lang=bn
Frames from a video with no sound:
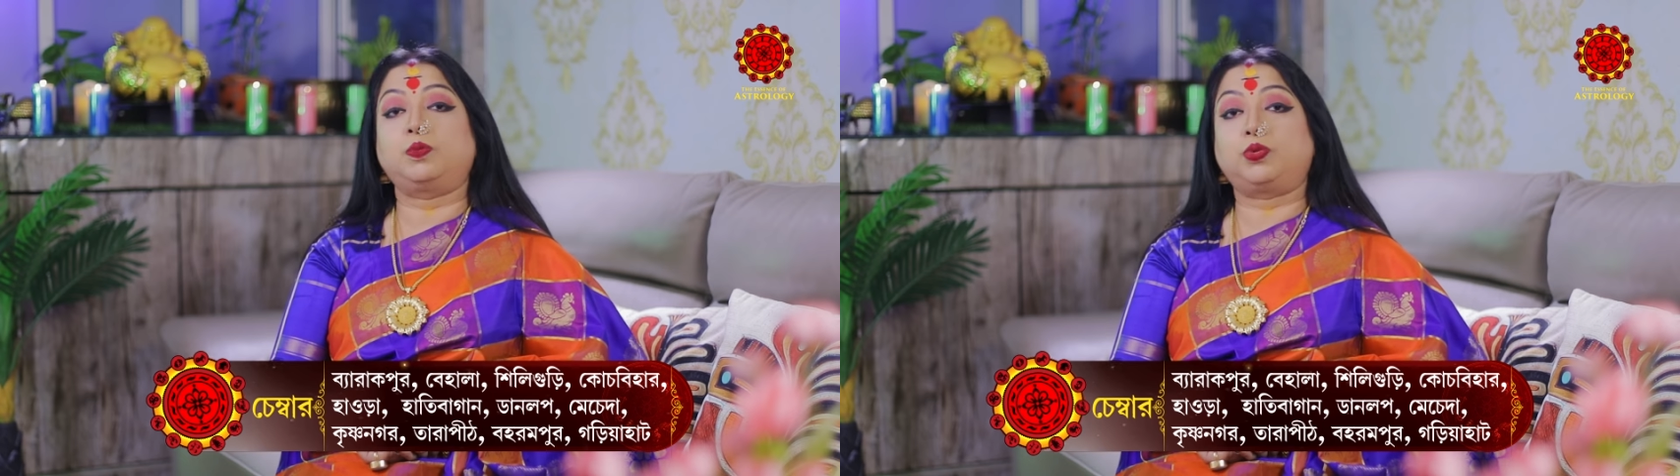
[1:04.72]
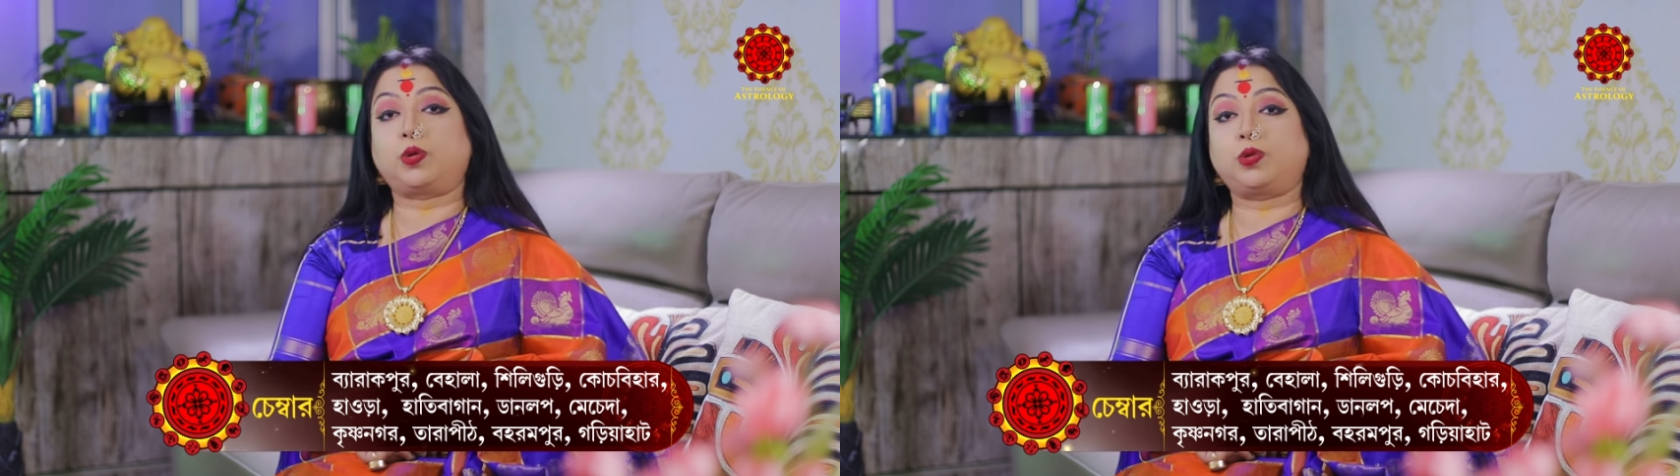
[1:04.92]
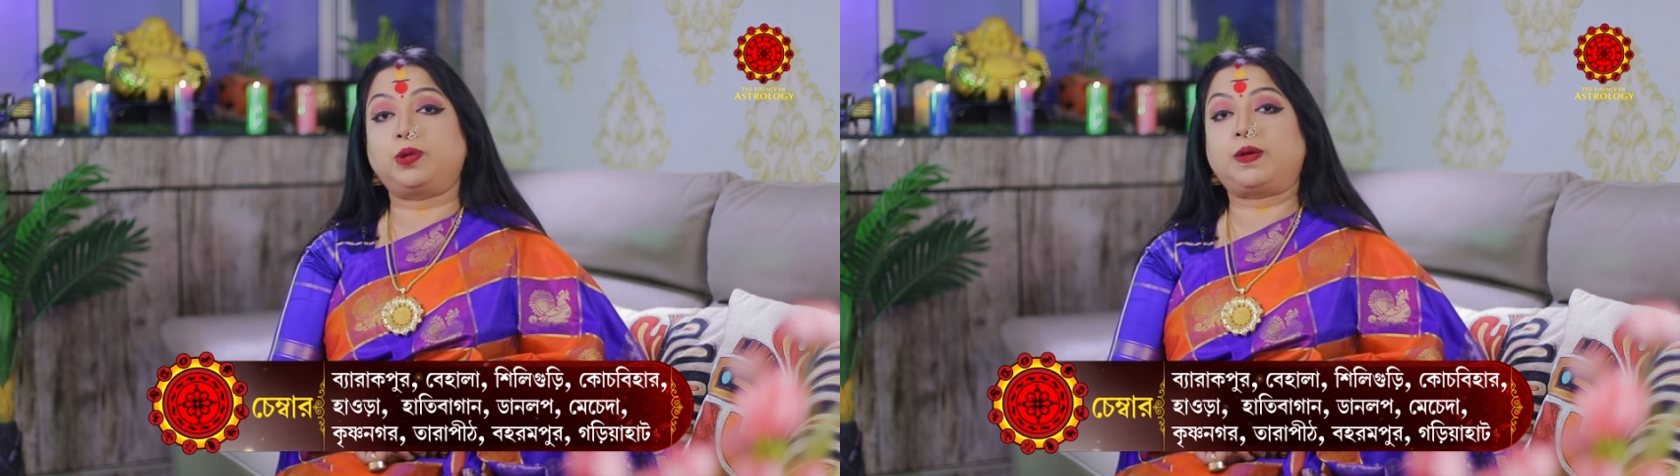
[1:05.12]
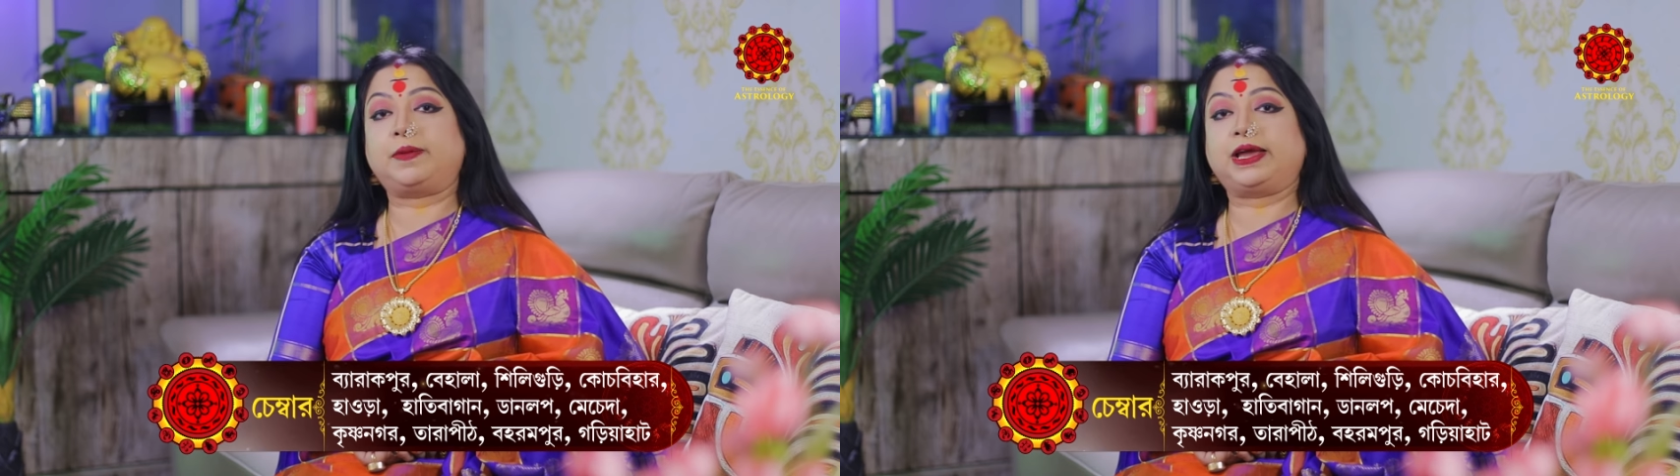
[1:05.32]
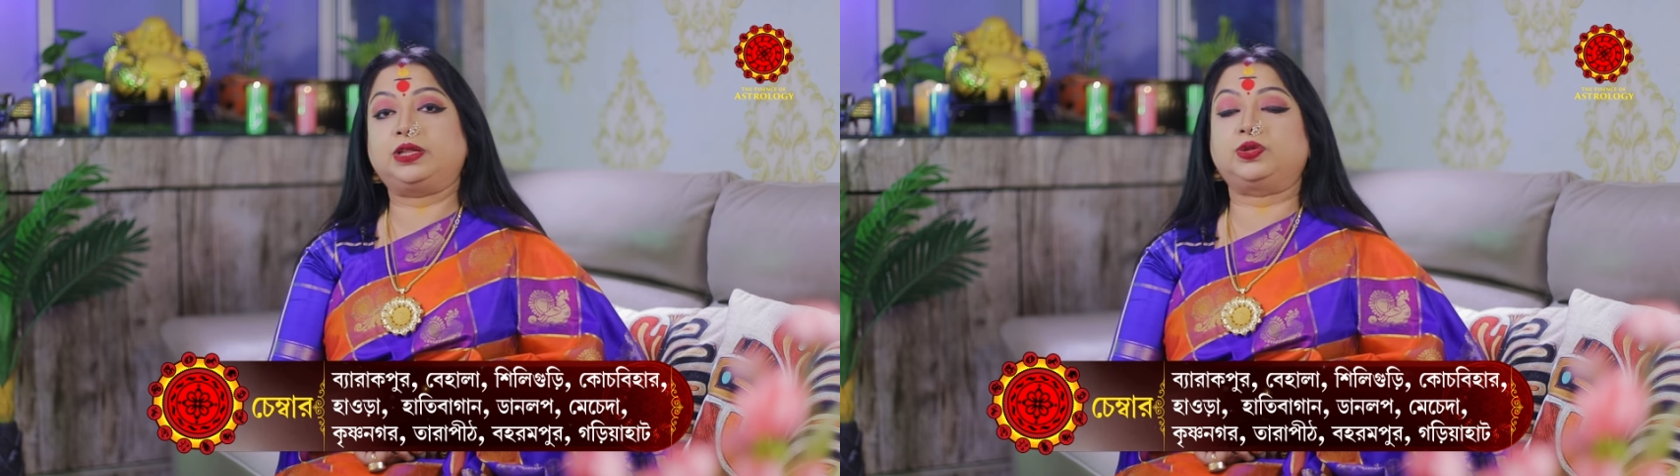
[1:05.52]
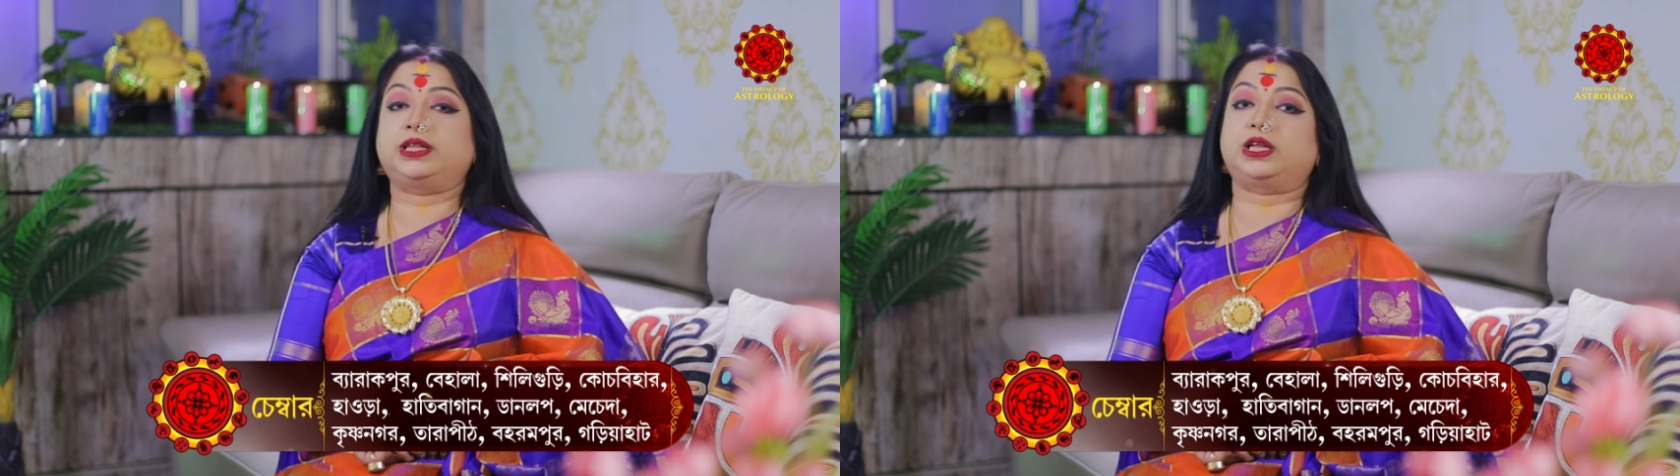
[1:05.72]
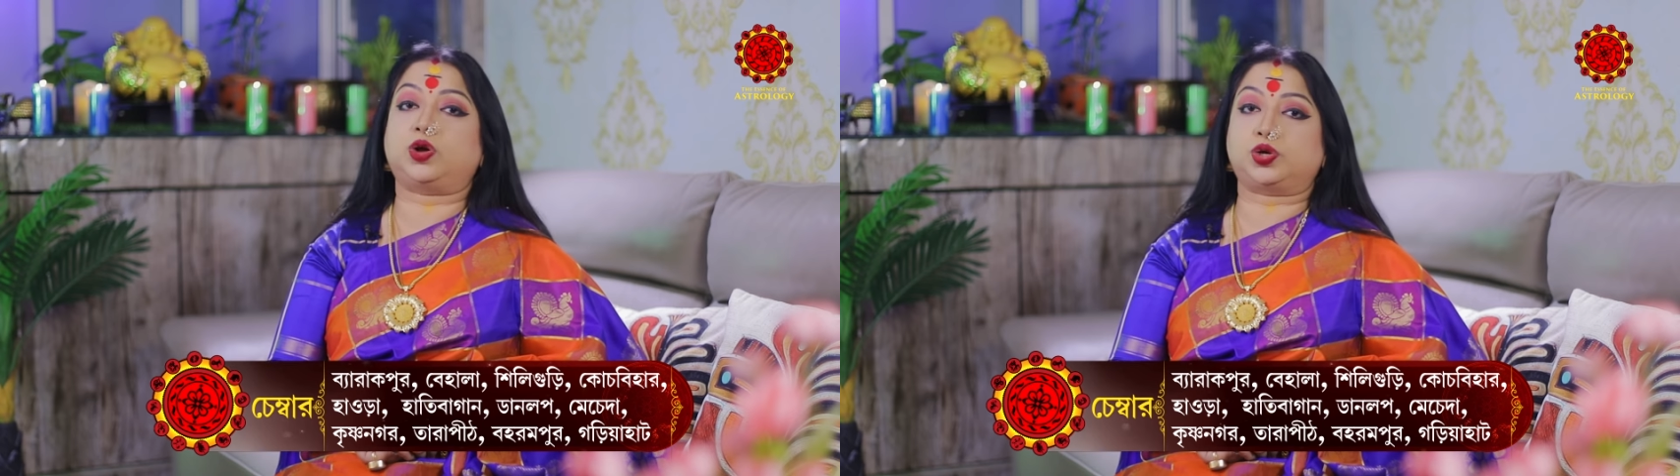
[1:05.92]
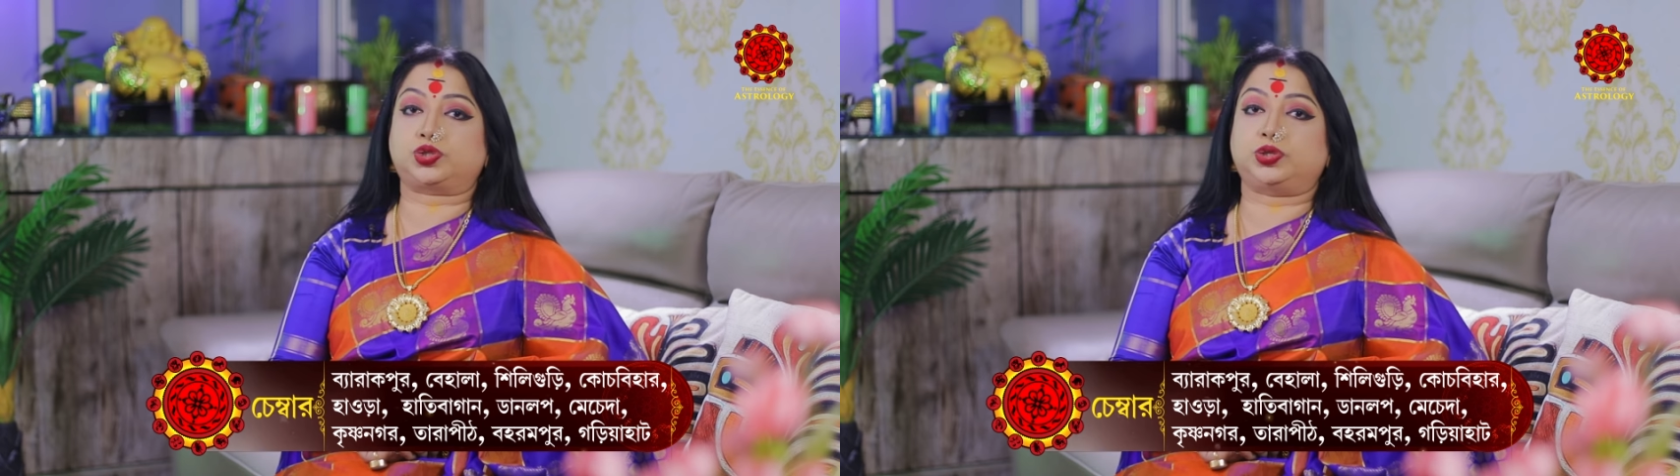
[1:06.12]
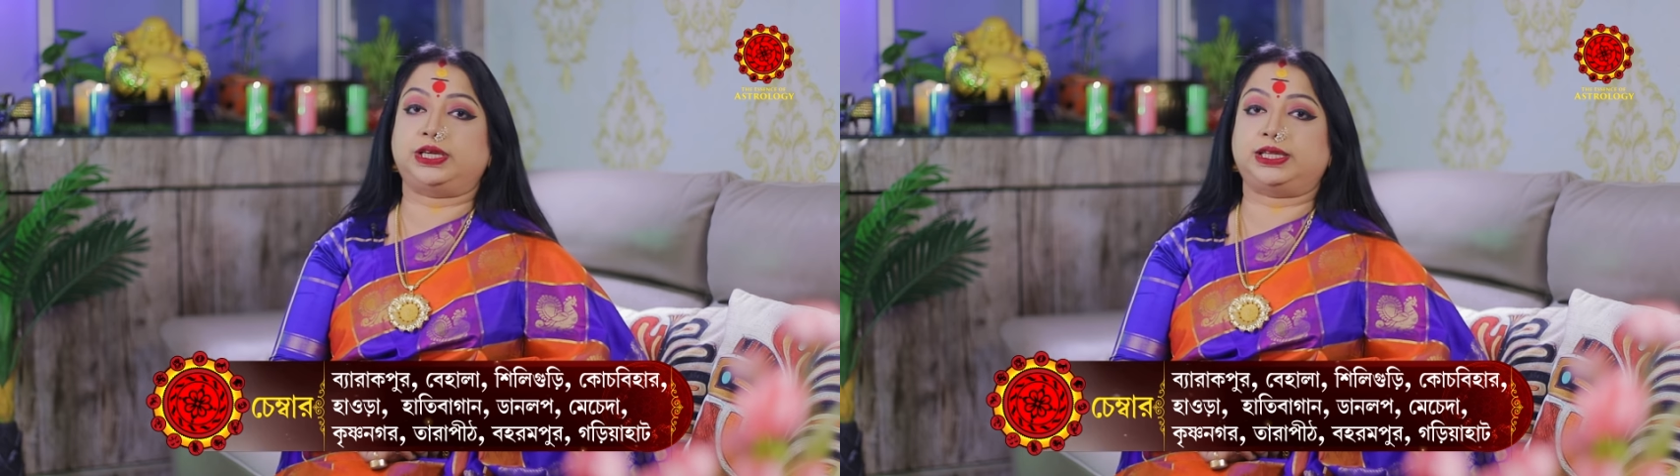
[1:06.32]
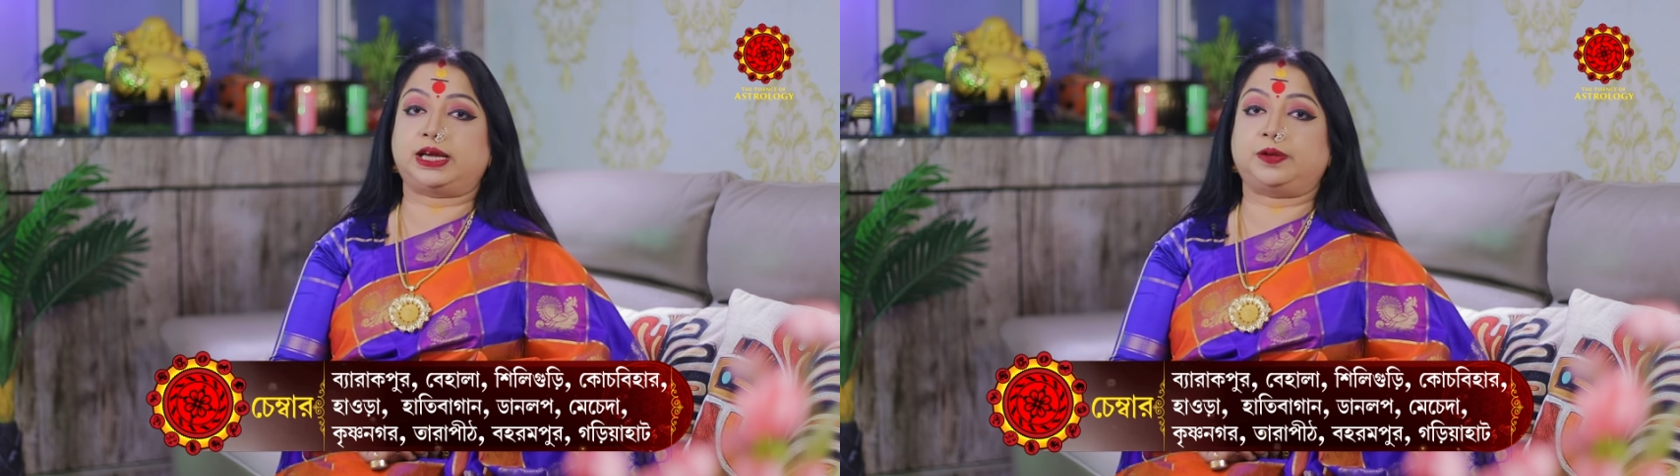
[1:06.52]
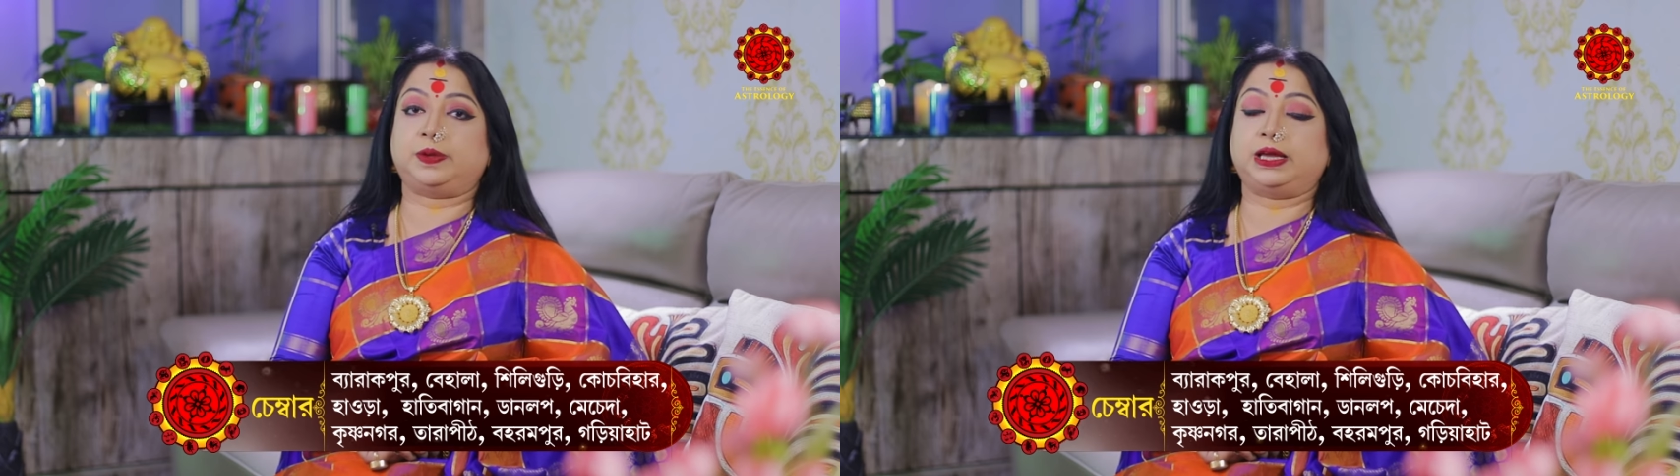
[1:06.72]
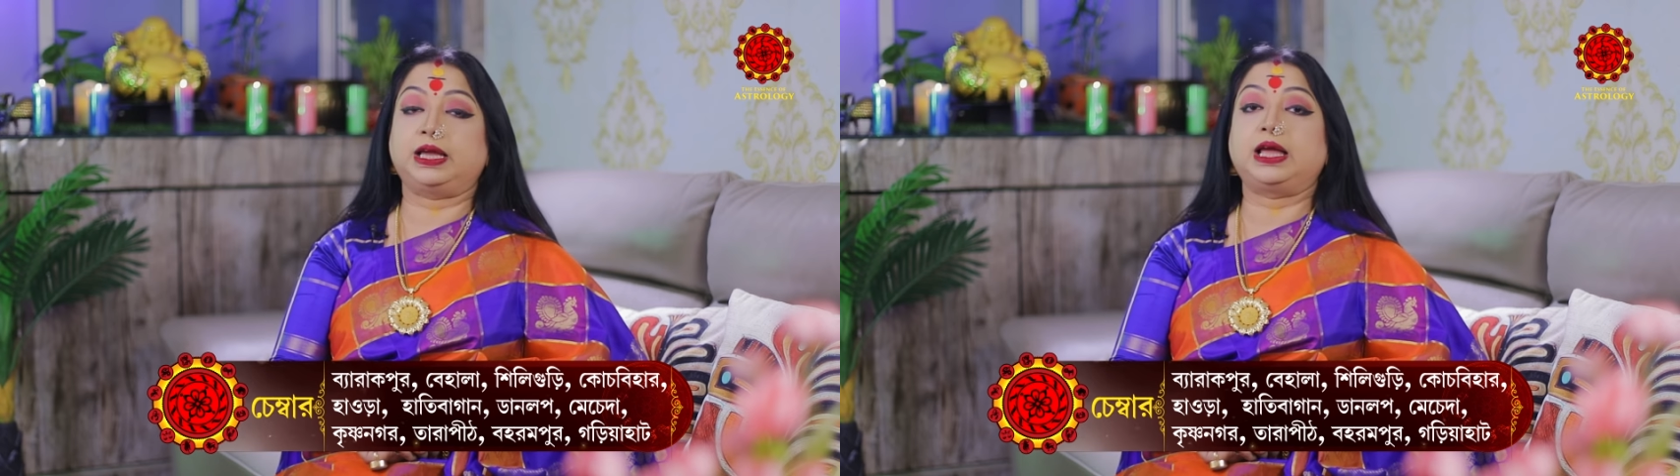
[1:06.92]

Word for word: প্রবলভাবে কিন্তু এদের কষ্ট দিয়ে থাকবে